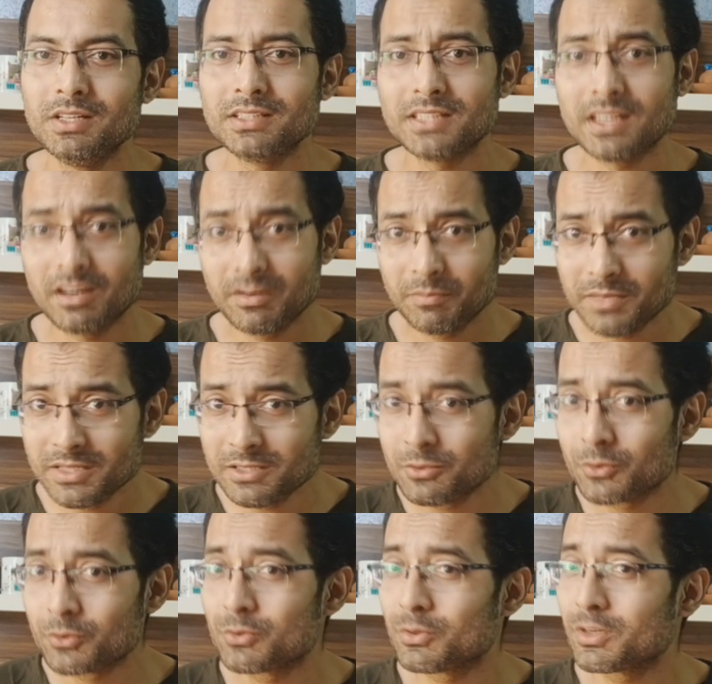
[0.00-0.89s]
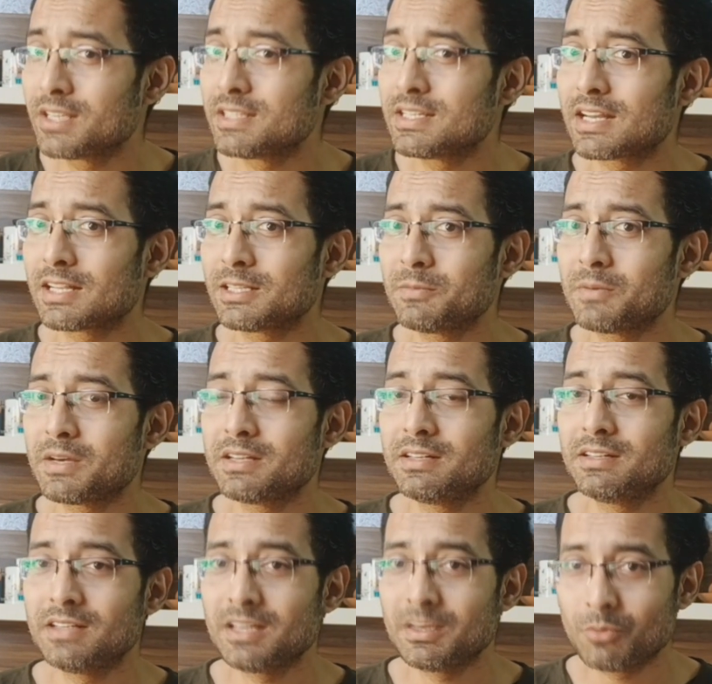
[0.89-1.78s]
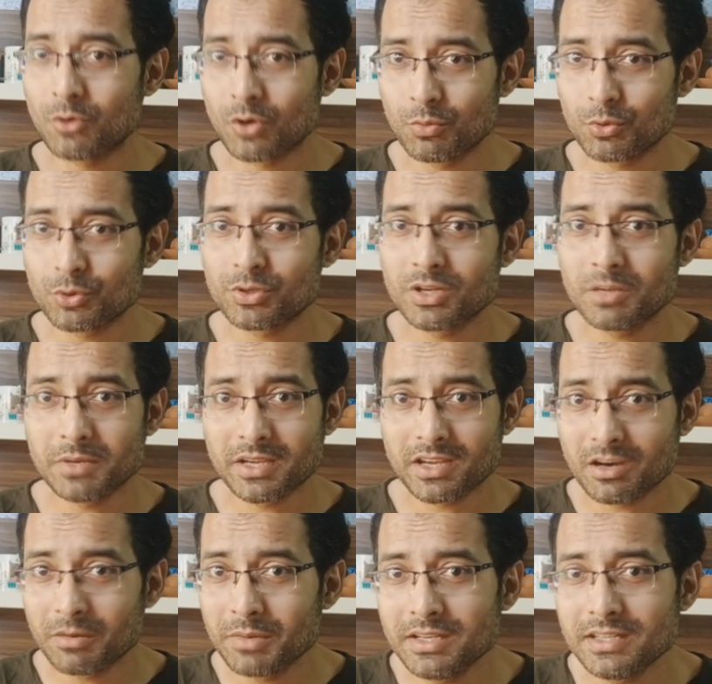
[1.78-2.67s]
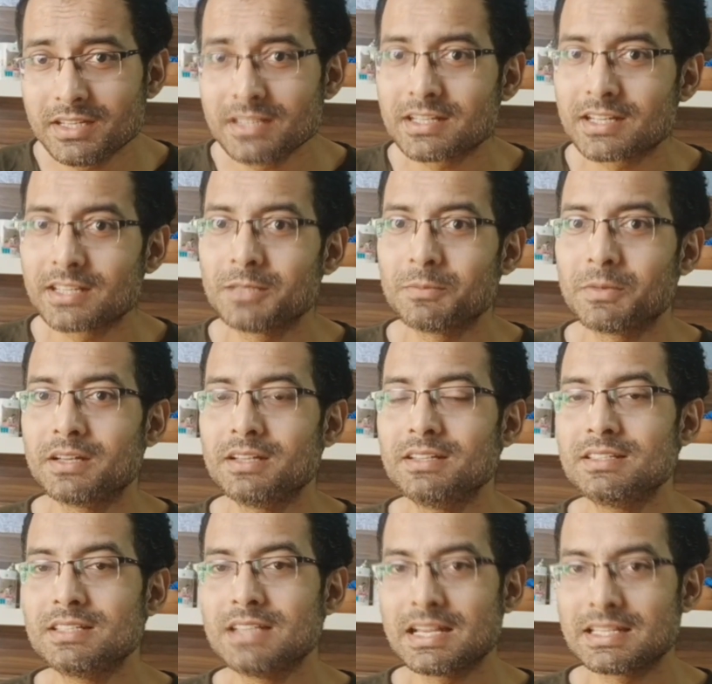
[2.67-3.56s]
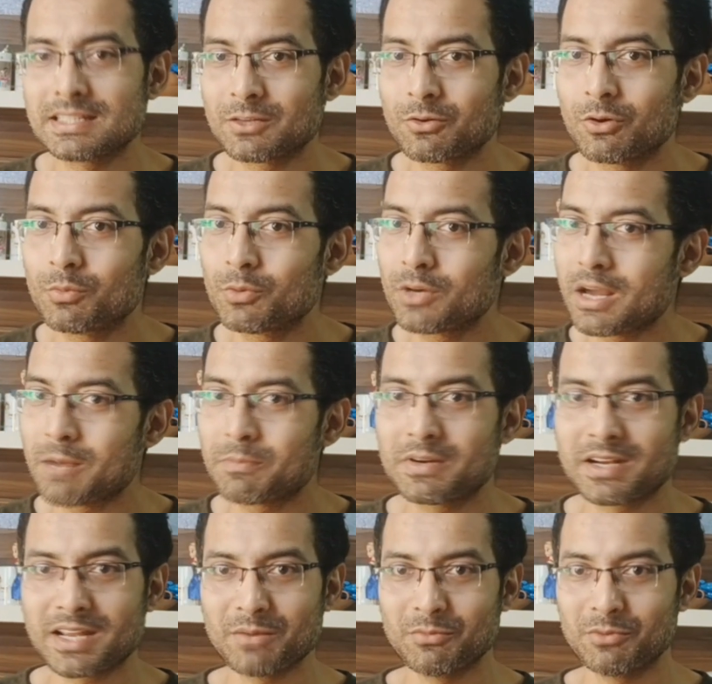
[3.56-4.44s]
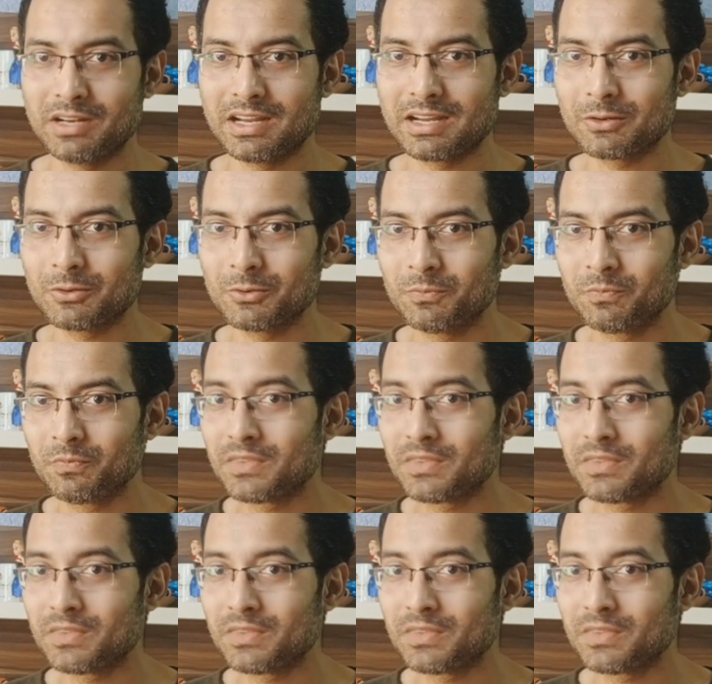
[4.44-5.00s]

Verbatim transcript: তাহলে প্লিজ লোকজনকে জানাতে পারেন এবং অবশ্যই আমাকে কমেন্টে জানাতে পারেন যে আজকের গল্পটা আপনার কেমন লাগলো